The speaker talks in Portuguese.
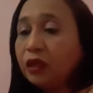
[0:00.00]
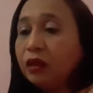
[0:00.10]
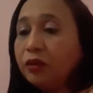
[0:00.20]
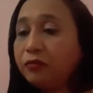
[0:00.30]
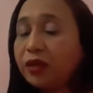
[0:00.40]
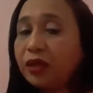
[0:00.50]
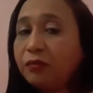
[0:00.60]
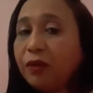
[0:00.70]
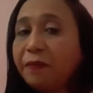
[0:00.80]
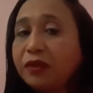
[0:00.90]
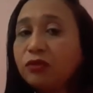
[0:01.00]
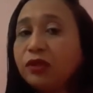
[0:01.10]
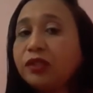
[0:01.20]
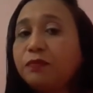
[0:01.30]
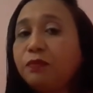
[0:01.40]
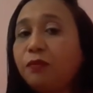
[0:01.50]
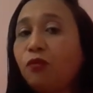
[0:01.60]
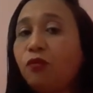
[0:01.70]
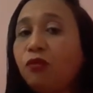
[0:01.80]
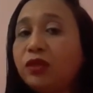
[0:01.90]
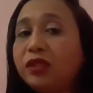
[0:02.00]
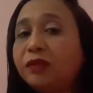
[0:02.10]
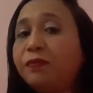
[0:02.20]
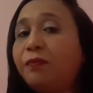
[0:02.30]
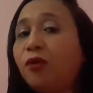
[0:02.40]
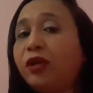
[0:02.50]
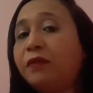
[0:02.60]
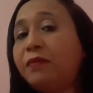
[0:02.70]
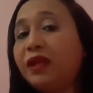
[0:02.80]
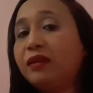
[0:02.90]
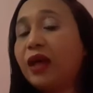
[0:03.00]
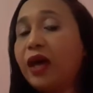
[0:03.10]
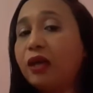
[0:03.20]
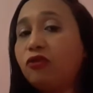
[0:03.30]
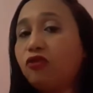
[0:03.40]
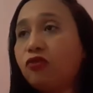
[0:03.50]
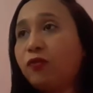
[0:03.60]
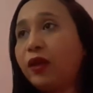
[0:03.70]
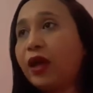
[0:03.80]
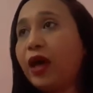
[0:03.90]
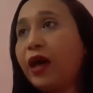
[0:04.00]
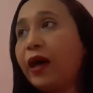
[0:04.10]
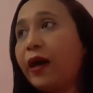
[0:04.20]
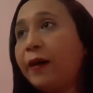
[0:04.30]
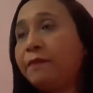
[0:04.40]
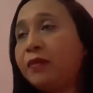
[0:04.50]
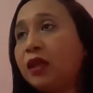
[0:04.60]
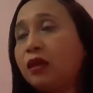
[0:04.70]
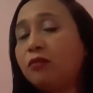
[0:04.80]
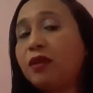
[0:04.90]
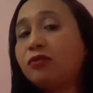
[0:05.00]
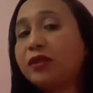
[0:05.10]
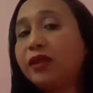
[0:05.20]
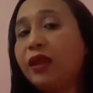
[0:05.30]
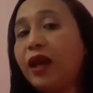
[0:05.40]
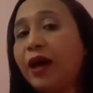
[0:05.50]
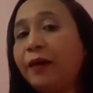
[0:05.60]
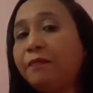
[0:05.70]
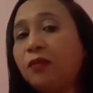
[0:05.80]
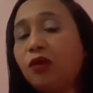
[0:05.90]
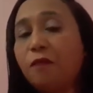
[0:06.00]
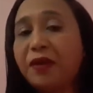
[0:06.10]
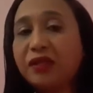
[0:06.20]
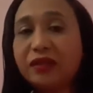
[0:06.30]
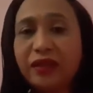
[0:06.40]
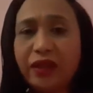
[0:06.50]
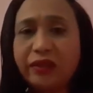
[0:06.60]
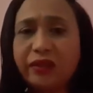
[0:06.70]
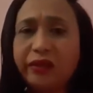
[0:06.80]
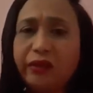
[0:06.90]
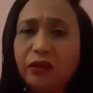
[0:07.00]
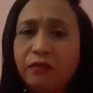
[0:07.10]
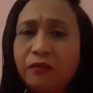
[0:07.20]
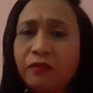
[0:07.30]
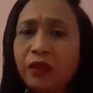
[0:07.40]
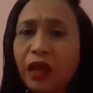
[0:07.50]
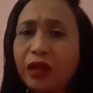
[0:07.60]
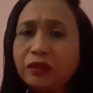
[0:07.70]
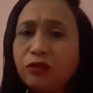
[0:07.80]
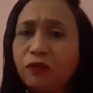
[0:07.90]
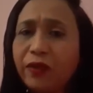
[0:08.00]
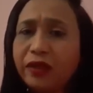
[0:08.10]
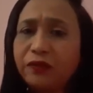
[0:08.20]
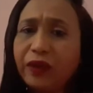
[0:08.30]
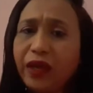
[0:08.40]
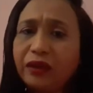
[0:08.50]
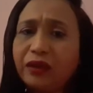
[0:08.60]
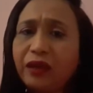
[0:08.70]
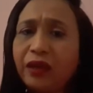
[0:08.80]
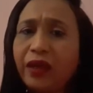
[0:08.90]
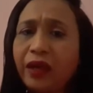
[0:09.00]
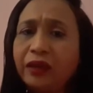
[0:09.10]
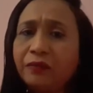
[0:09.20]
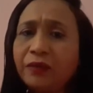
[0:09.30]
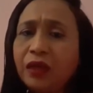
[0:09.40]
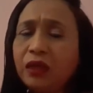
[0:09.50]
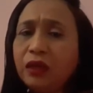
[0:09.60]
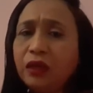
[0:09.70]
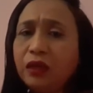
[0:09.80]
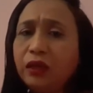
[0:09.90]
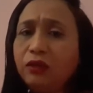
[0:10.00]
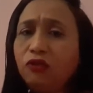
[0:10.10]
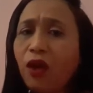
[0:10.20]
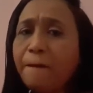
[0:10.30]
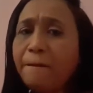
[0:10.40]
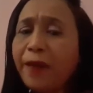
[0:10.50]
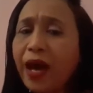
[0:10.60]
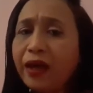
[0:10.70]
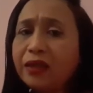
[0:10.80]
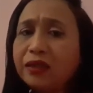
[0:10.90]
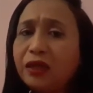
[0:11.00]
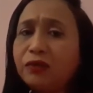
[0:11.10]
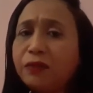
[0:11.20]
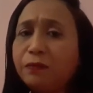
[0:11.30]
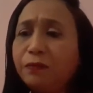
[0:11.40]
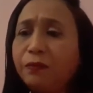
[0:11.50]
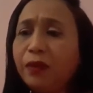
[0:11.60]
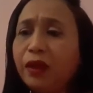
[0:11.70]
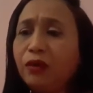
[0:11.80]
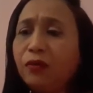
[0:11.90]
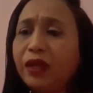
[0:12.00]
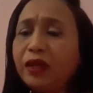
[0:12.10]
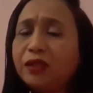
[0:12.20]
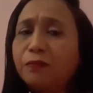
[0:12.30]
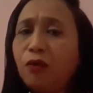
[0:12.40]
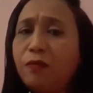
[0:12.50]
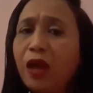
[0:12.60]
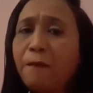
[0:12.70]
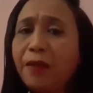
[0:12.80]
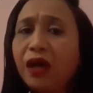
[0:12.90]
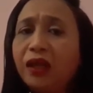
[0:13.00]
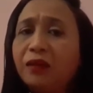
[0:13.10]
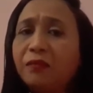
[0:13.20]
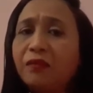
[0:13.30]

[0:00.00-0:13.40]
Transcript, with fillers: eu não teria uma pessoa com disponibilidade de ficar indo me auxiliar no que eu precisasse caso eu tivesse ficado internada. E jamais eu, eu ia expor minha mãe